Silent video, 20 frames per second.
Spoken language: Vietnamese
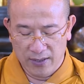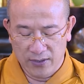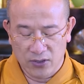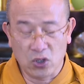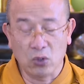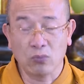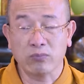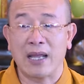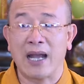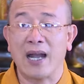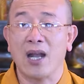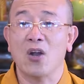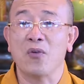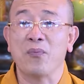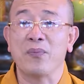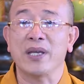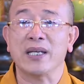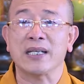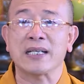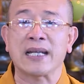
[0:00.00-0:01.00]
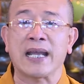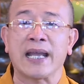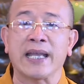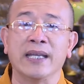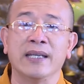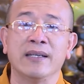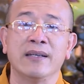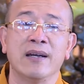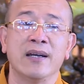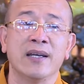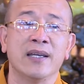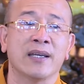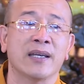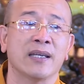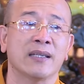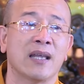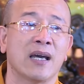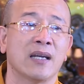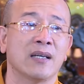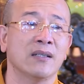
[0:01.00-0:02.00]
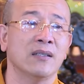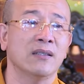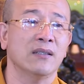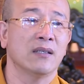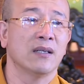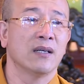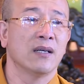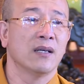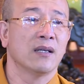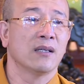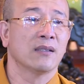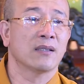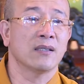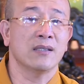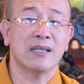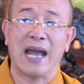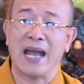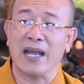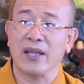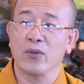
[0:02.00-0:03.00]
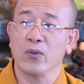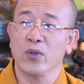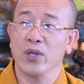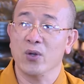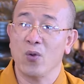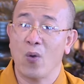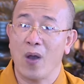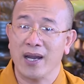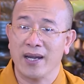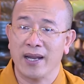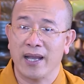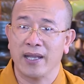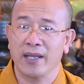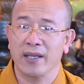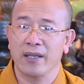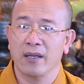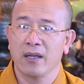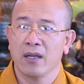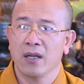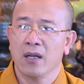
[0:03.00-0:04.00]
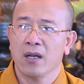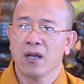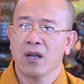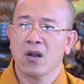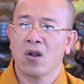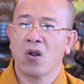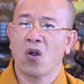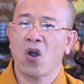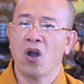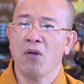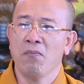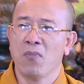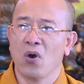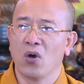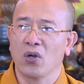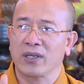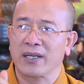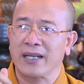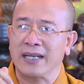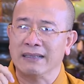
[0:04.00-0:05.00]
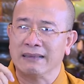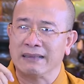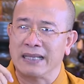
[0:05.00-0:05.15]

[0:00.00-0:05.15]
chúng ta không biết ngay nơi cái thân tứ đại huyễn hóa này có một cái